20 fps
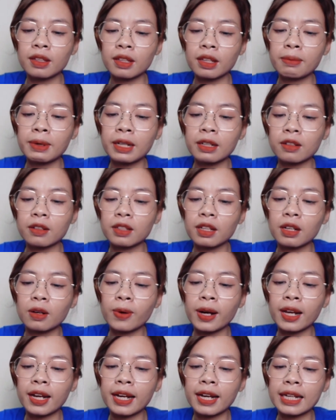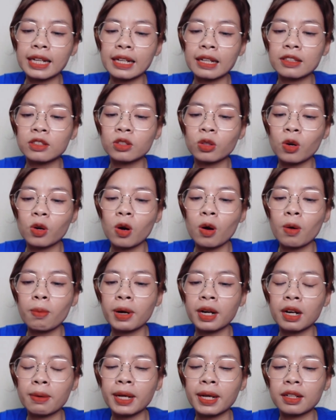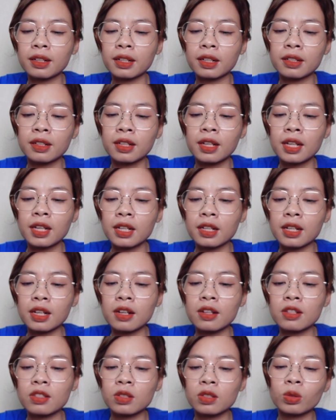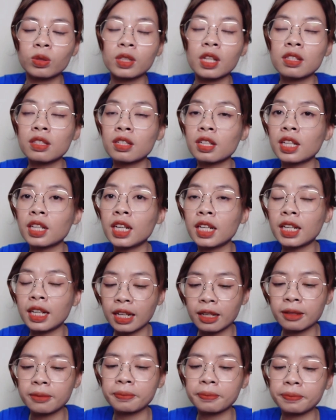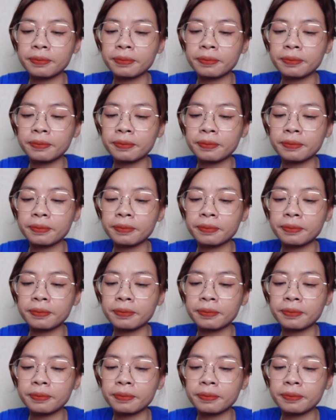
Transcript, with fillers: Các bạn có thể quay lại cái chỗ mà các bạn Kakushu Tezuzuki này này.